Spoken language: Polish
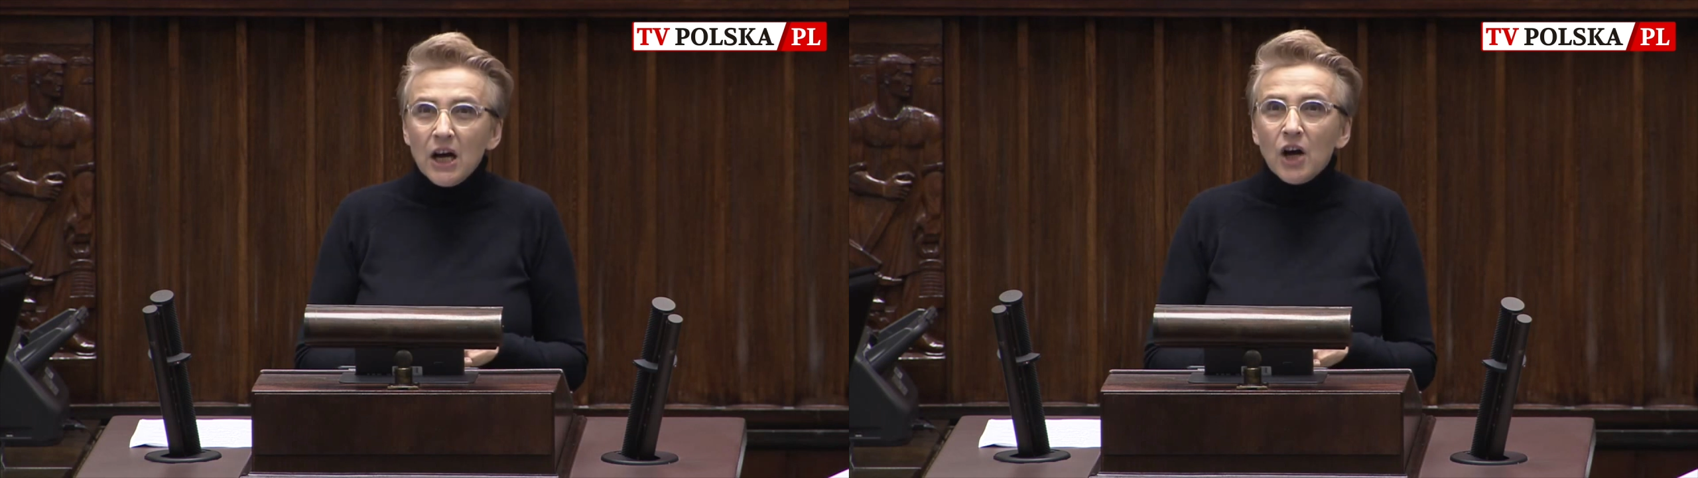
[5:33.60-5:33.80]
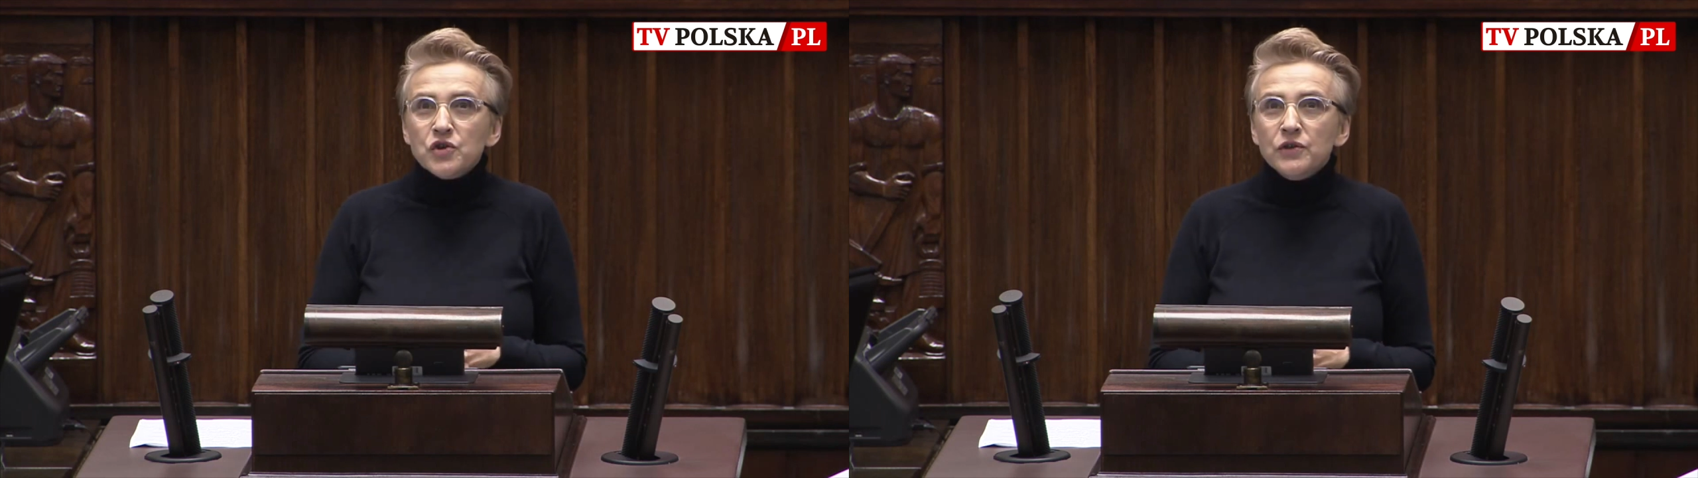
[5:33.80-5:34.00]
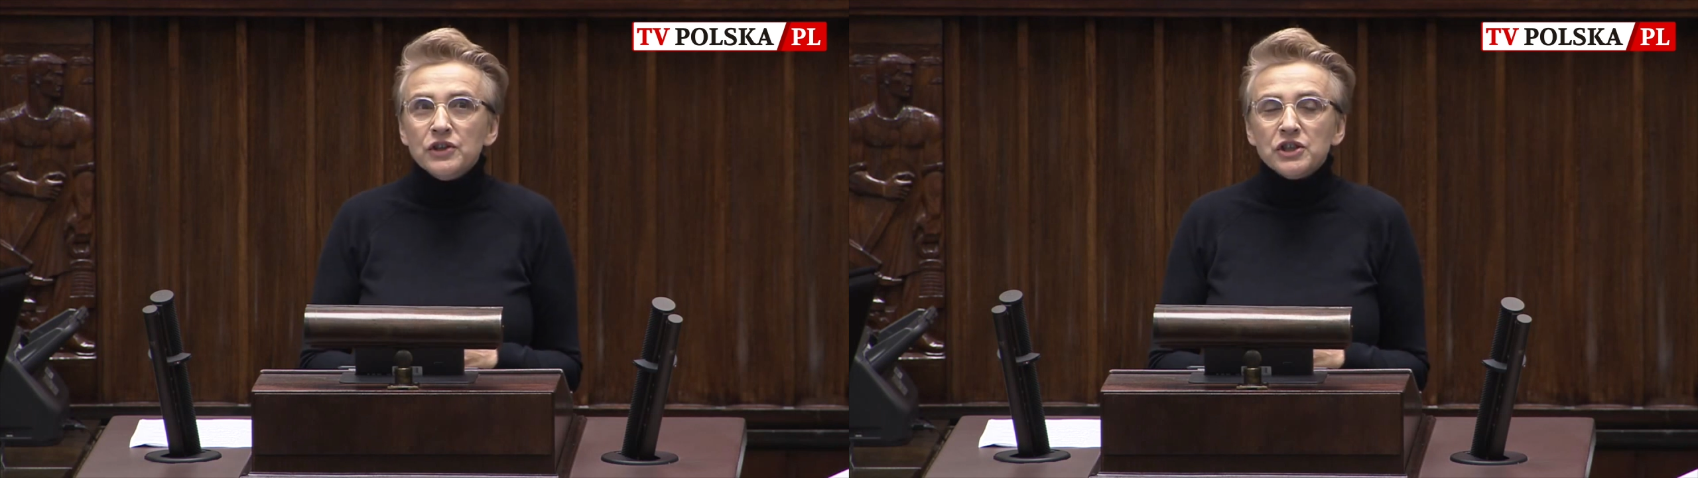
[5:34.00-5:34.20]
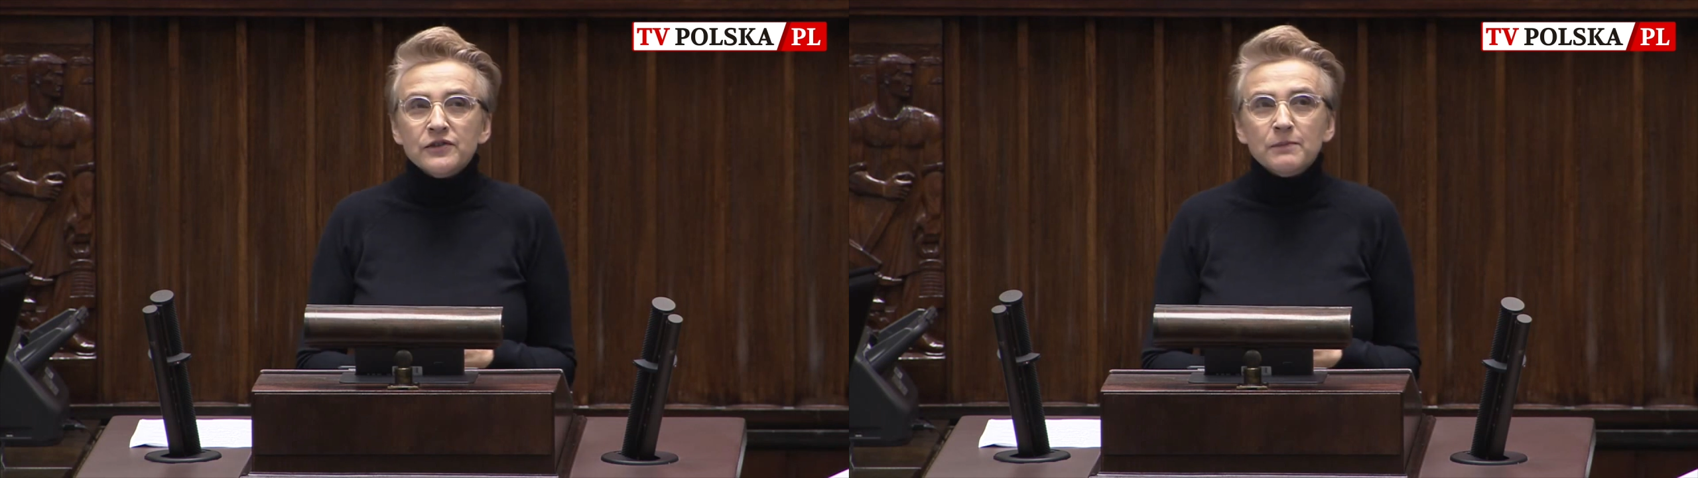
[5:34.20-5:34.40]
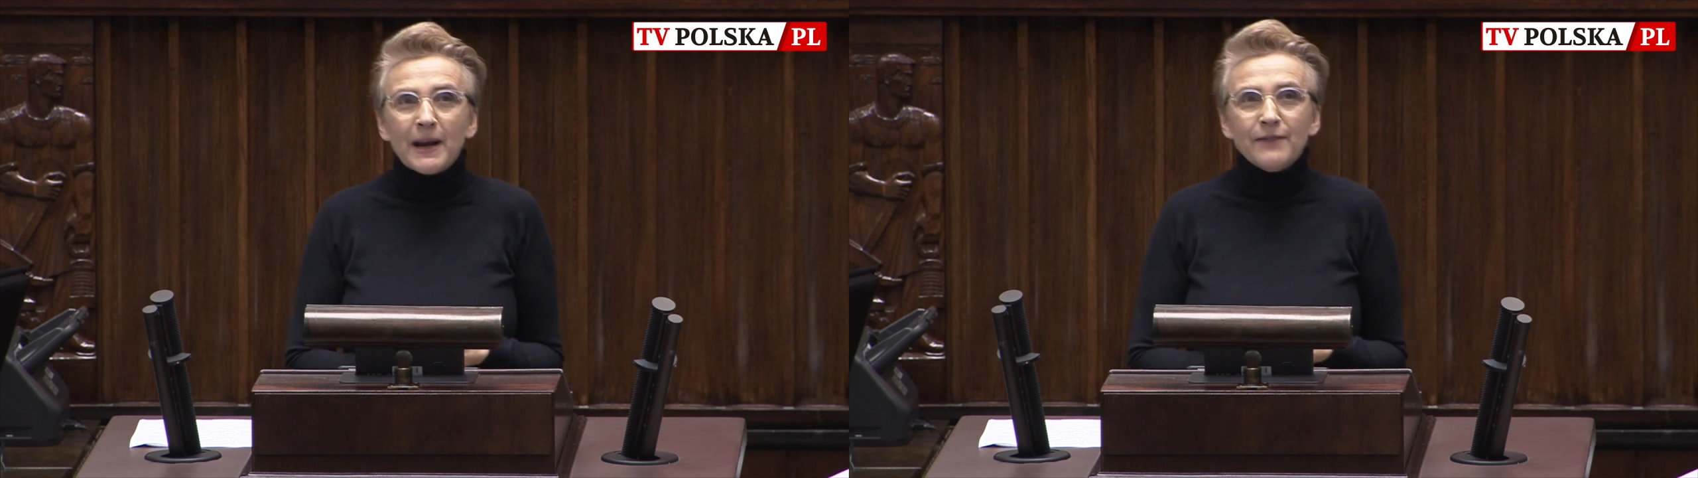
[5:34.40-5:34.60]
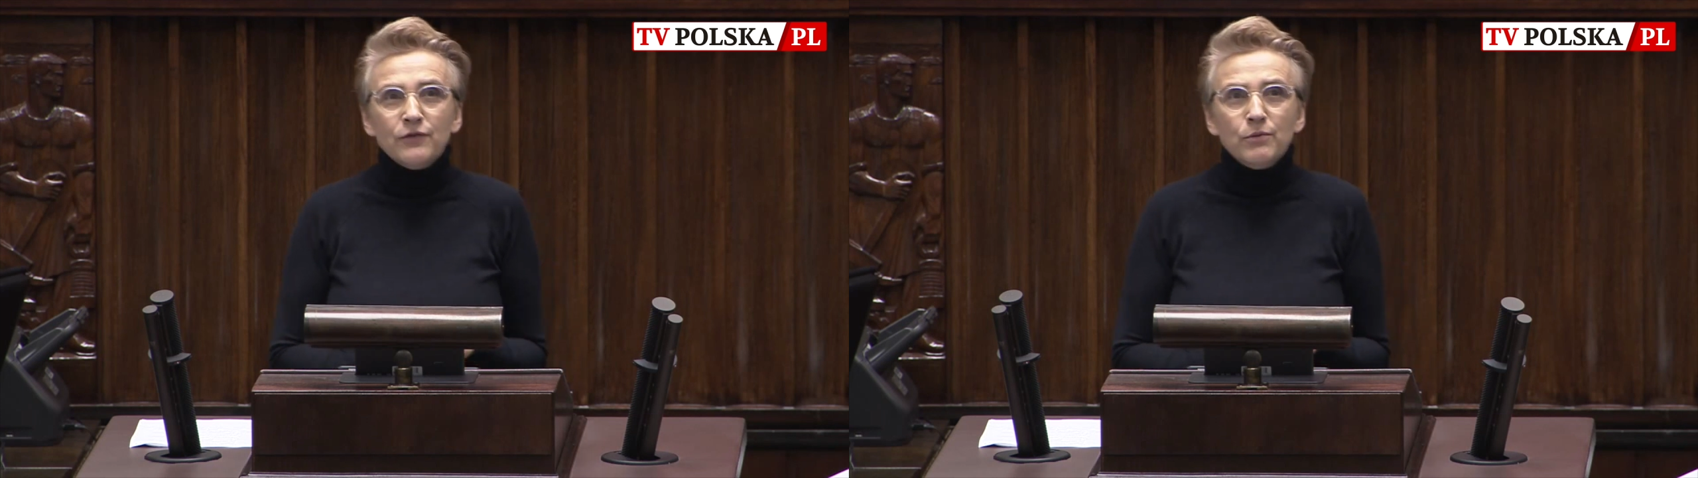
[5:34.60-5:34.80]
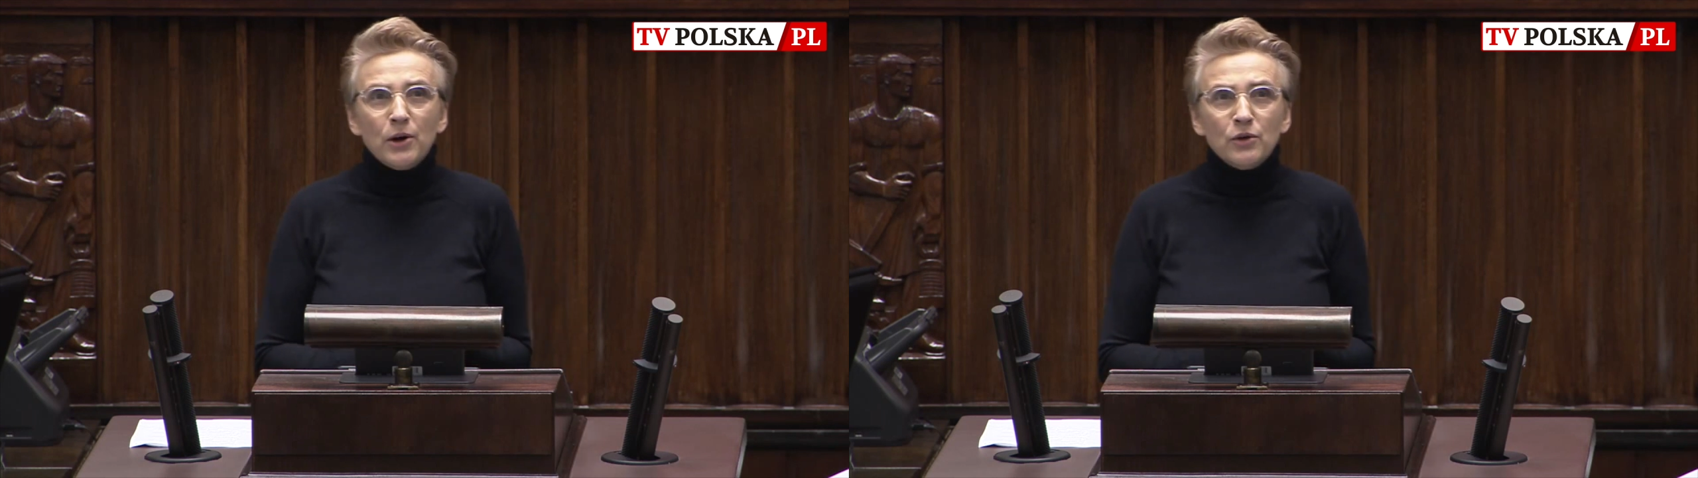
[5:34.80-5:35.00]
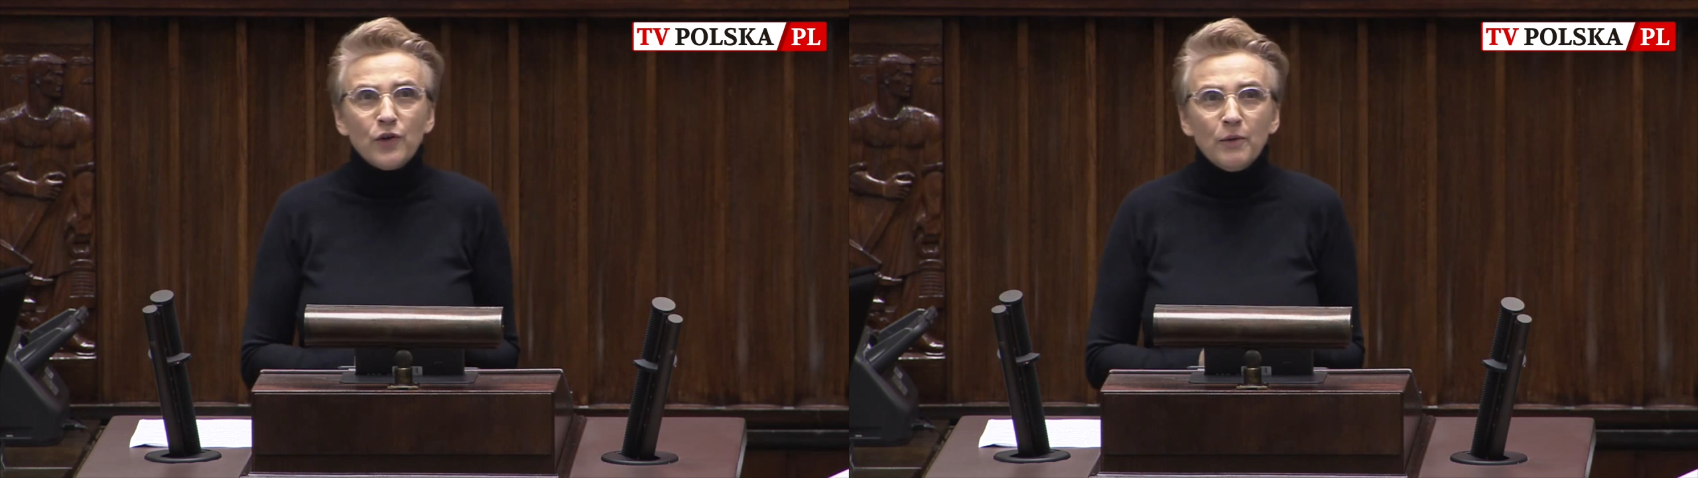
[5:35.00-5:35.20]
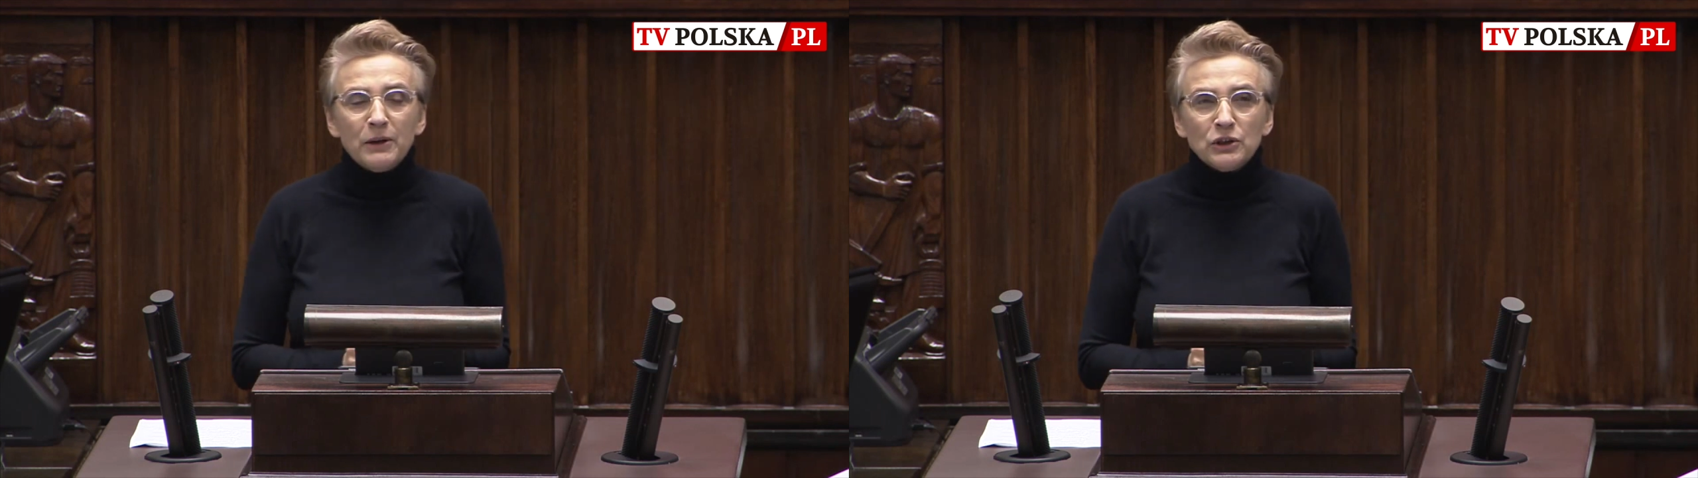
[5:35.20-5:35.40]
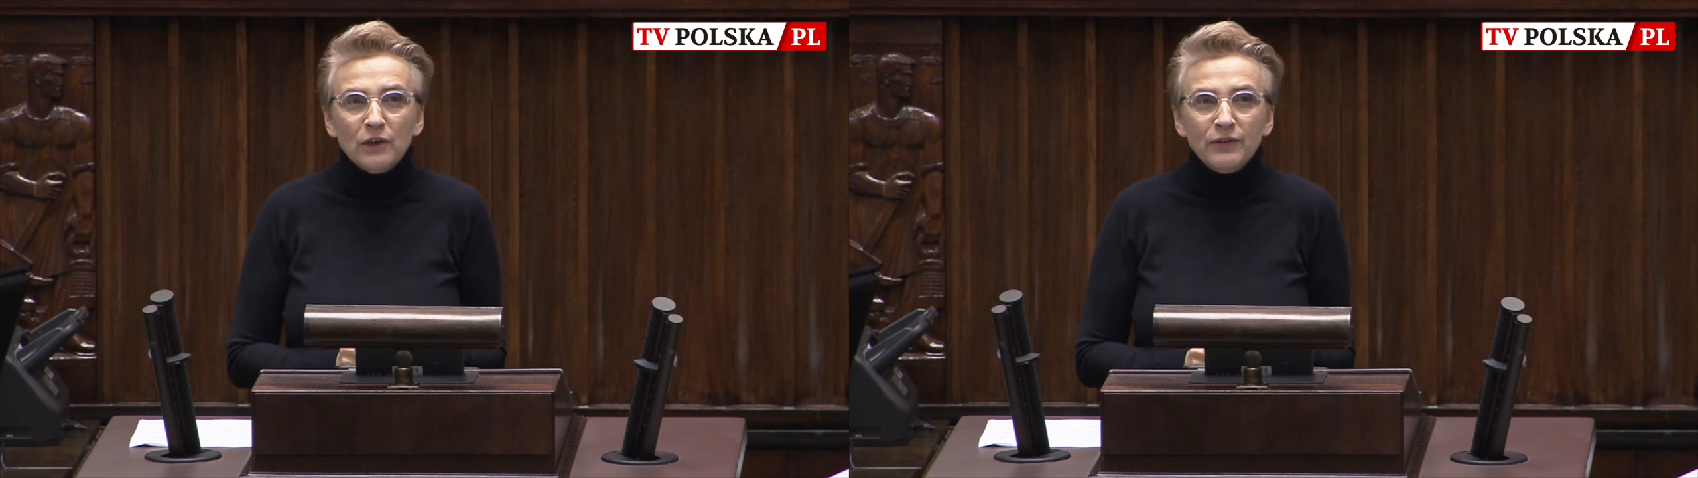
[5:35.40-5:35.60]
Oczywiście w sprawie wyborów
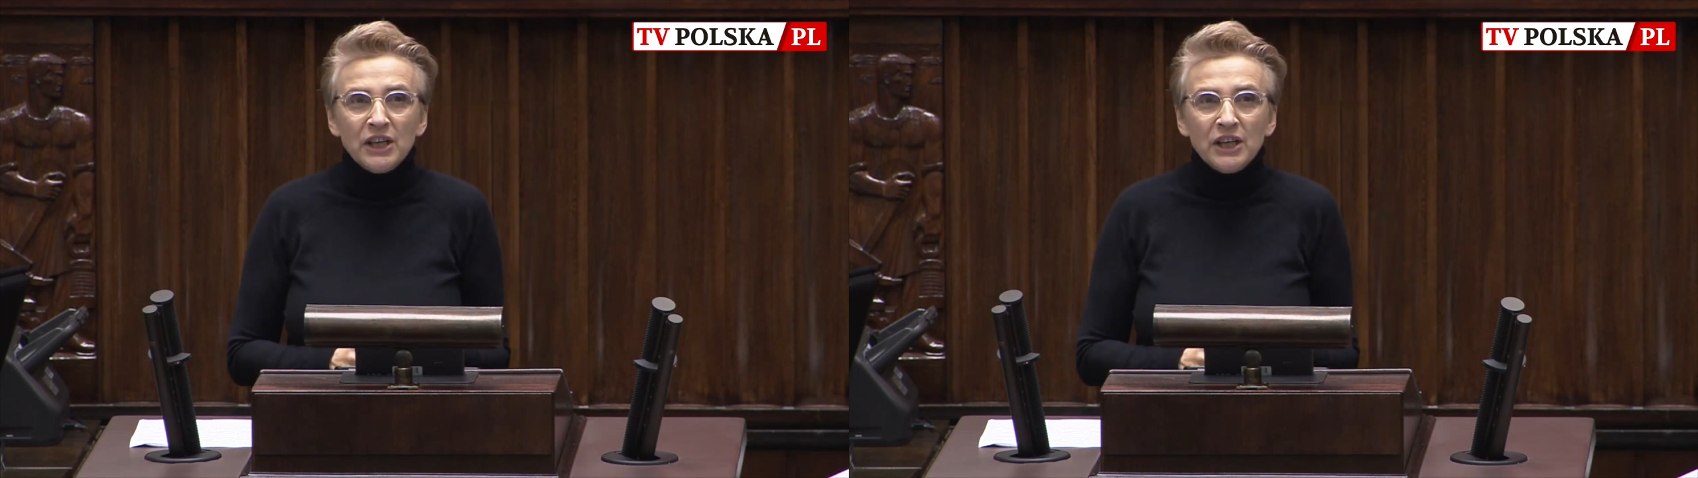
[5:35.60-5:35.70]
kopertowych